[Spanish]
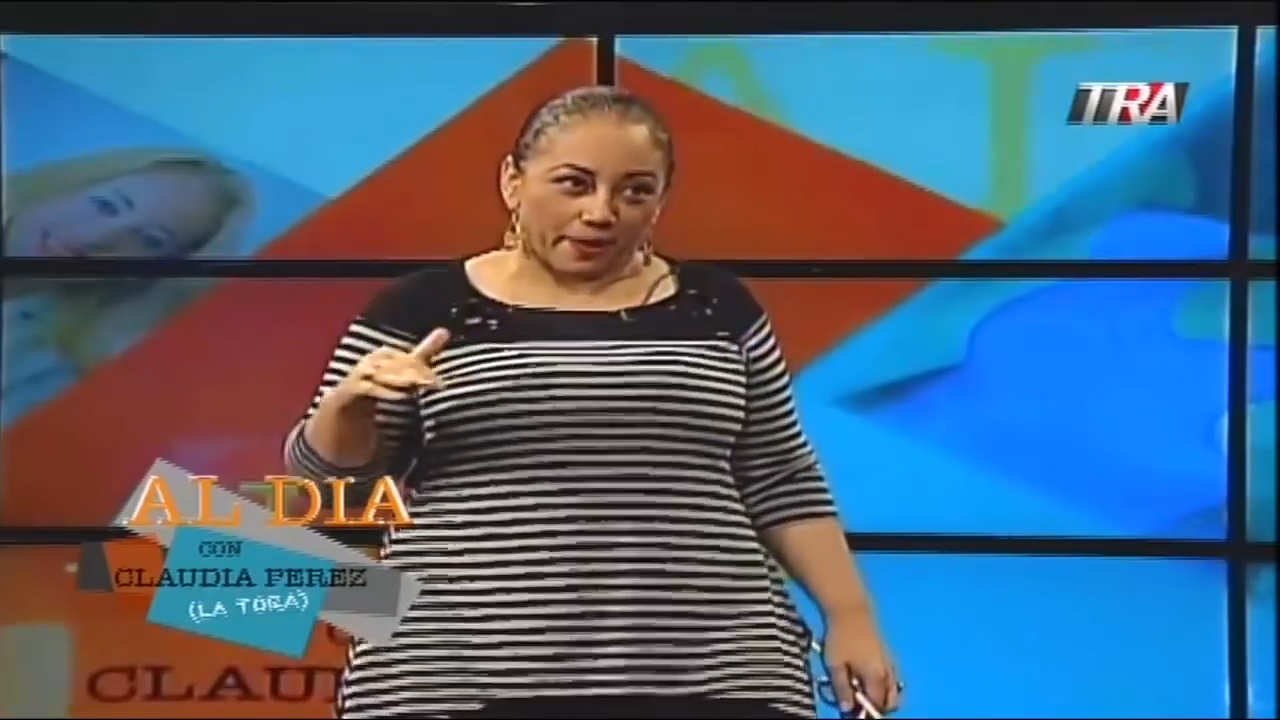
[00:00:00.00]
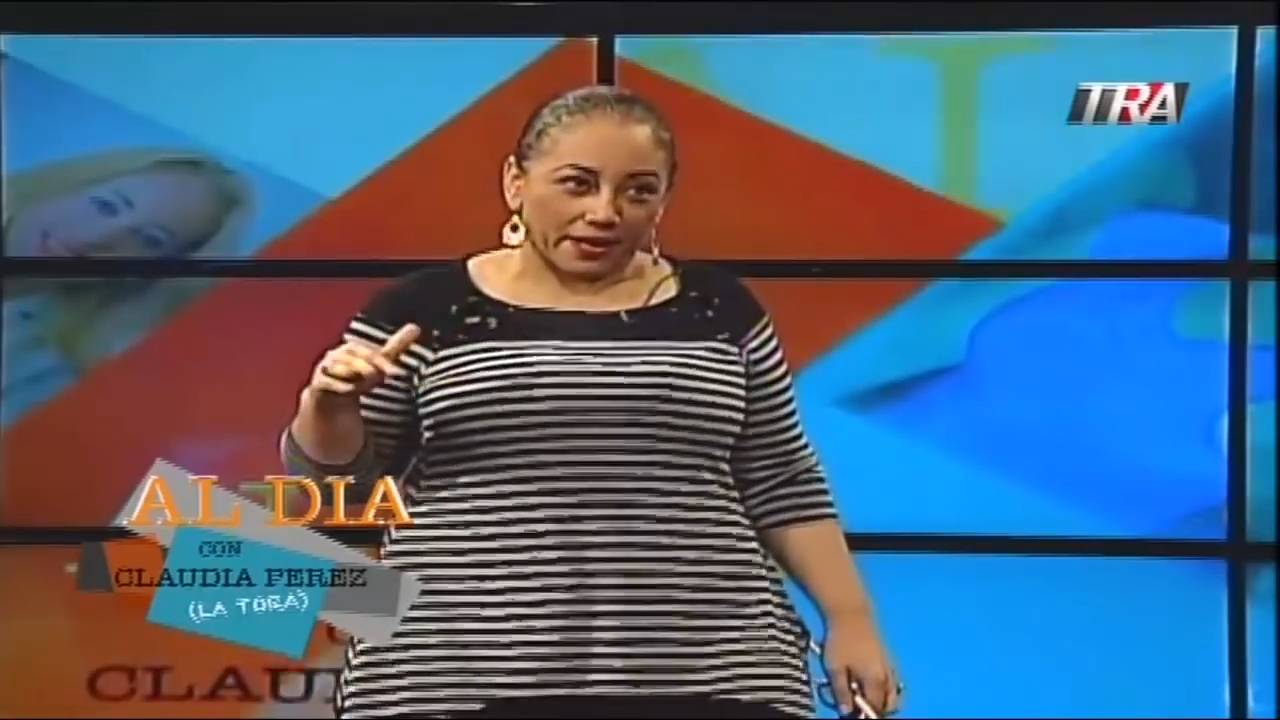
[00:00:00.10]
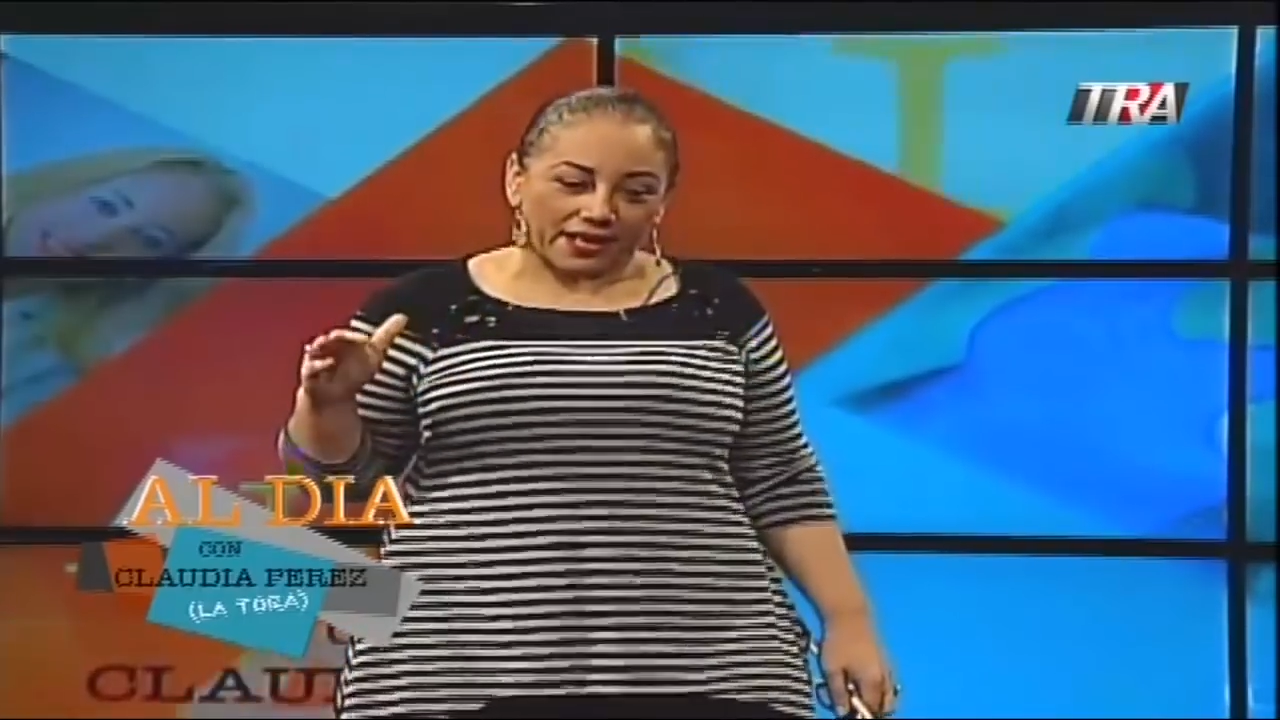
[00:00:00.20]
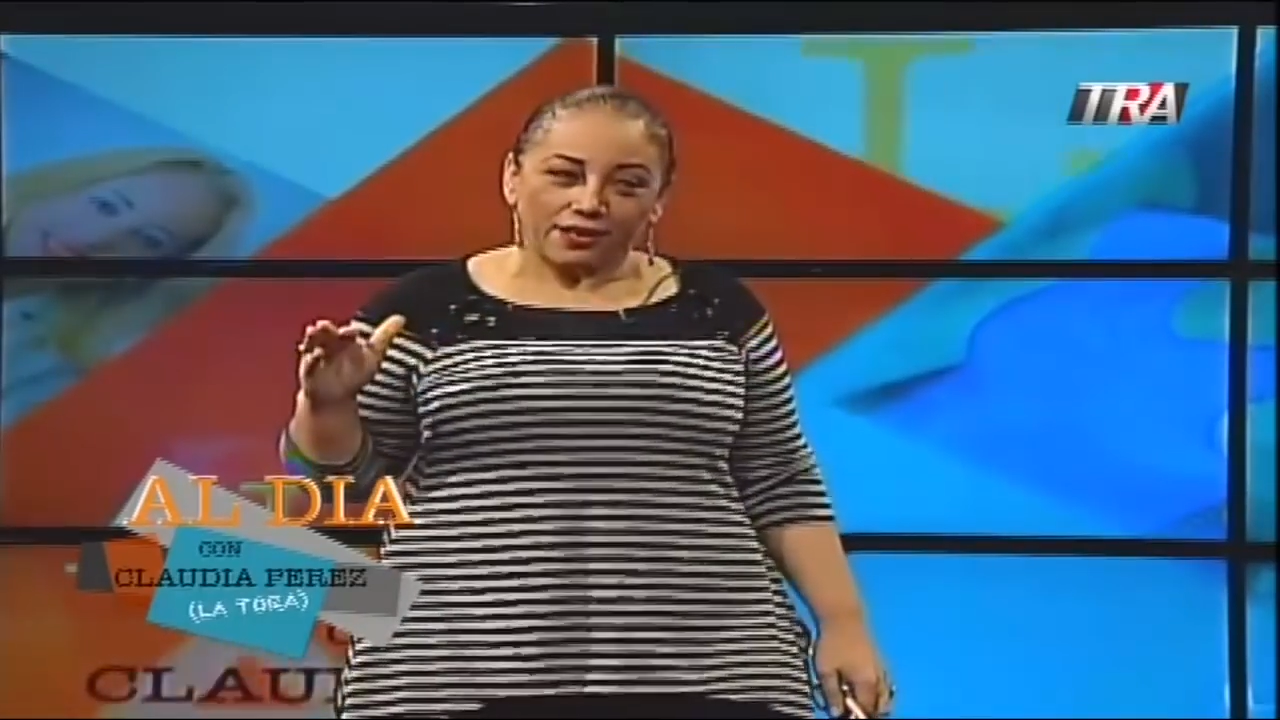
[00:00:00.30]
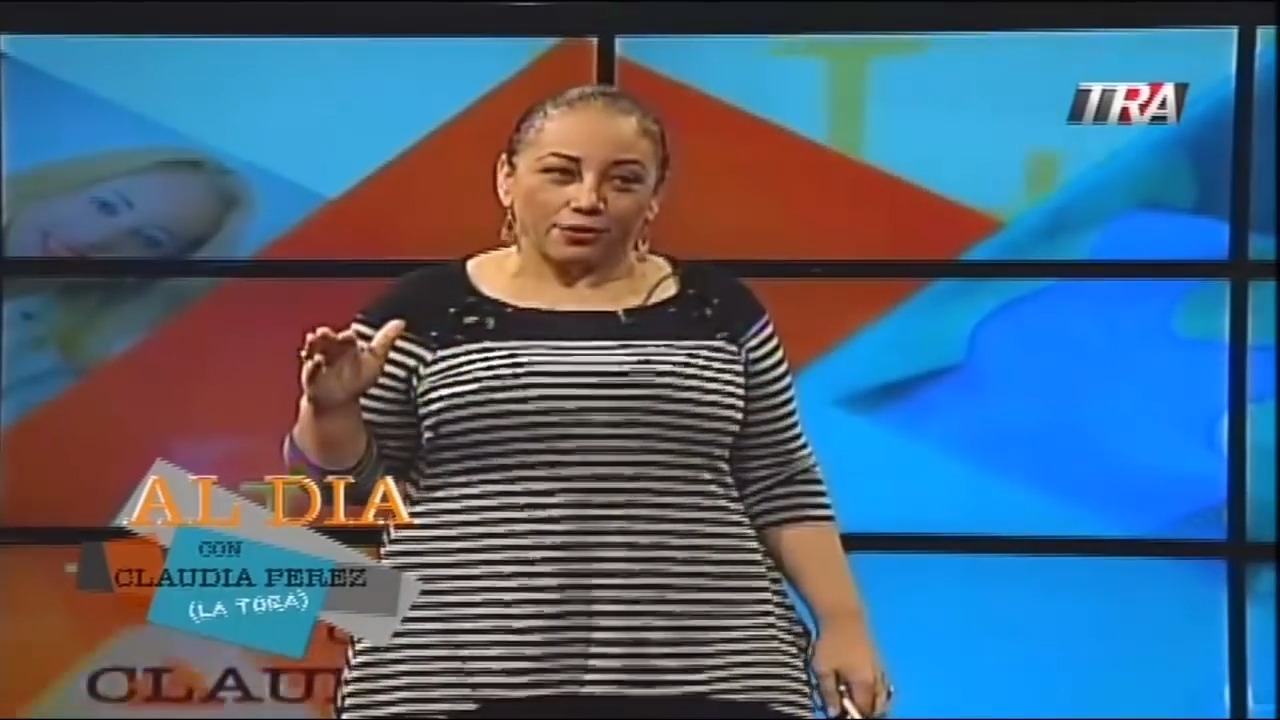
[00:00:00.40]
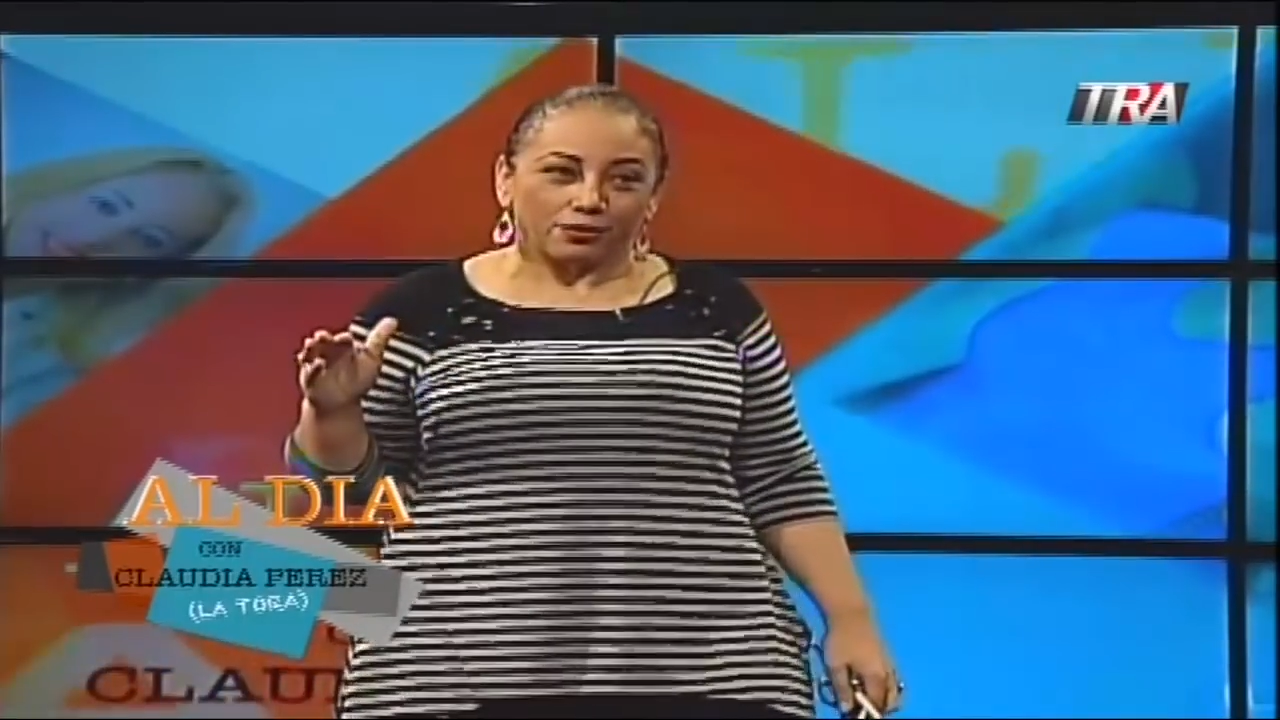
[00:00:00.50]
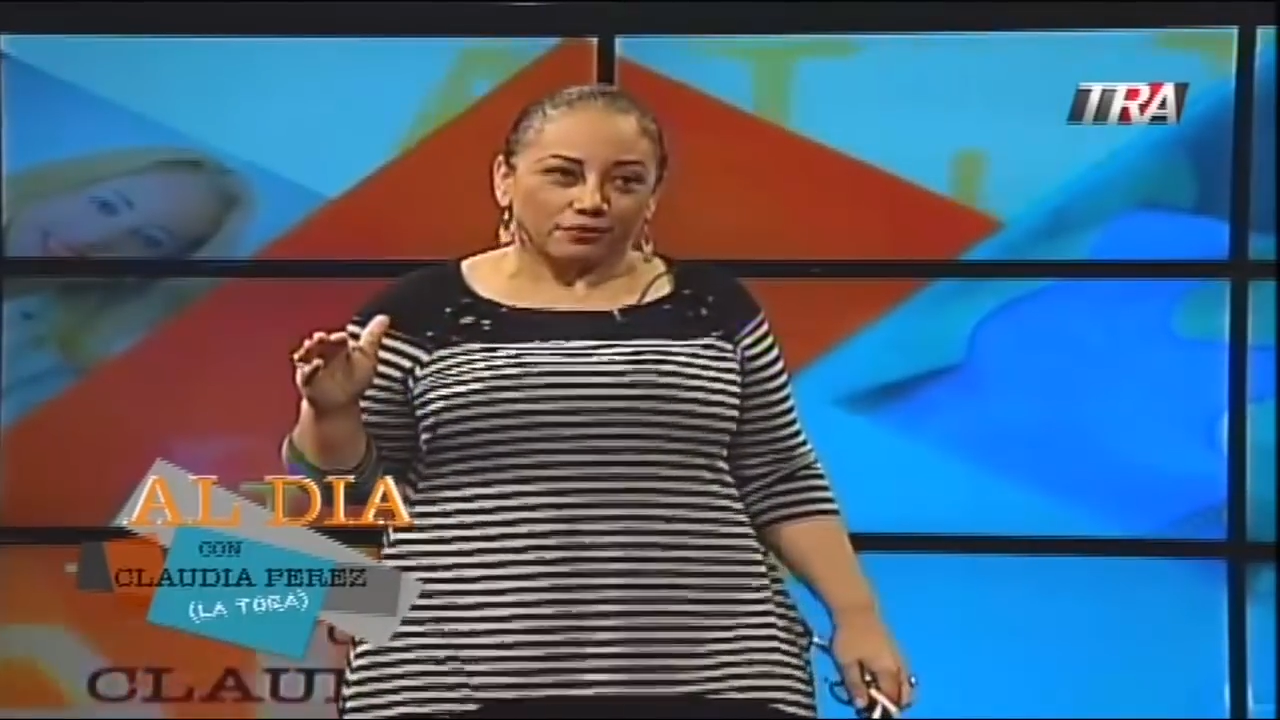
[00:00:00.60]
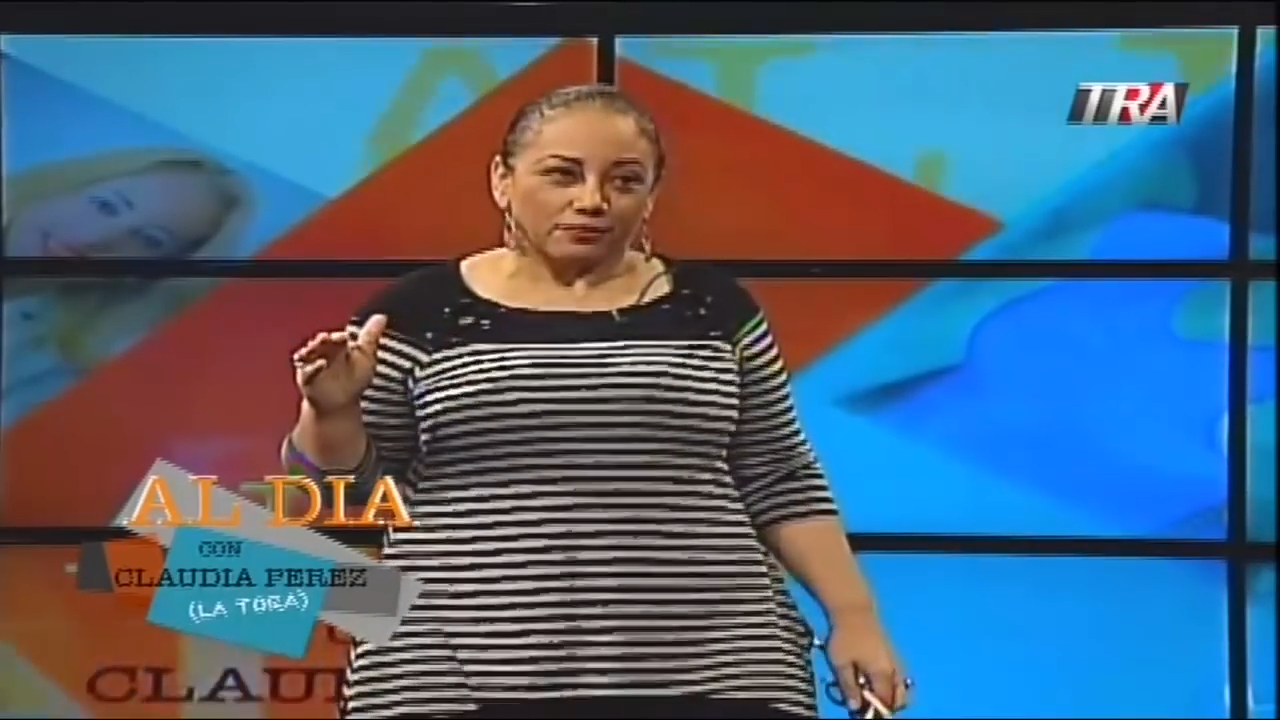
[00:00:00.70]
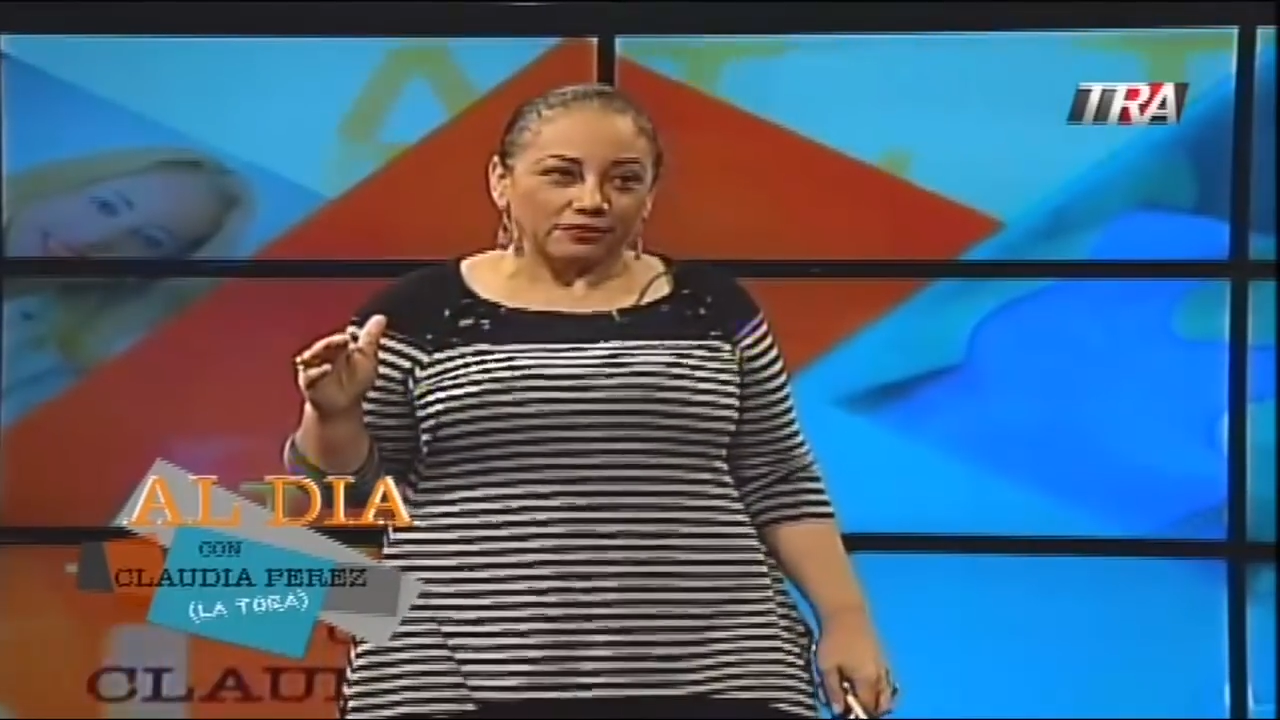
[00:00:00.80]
paridos,